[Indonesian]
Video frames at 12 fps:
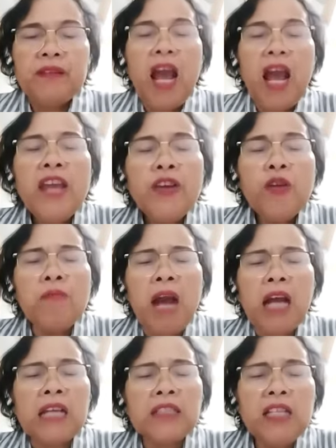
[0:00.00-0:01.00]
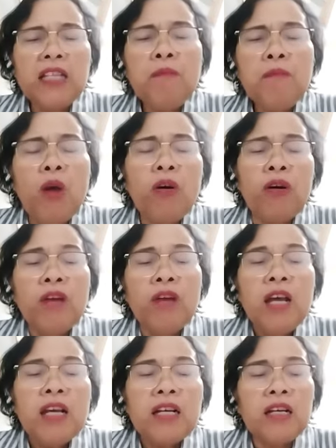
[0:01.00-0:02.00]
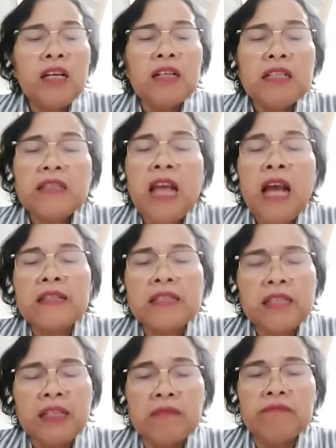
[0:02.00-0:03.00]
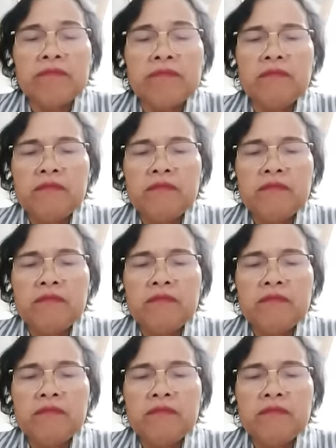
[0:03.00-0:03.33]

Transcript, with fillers: Ayo, Ma, katanya mau ke Junction.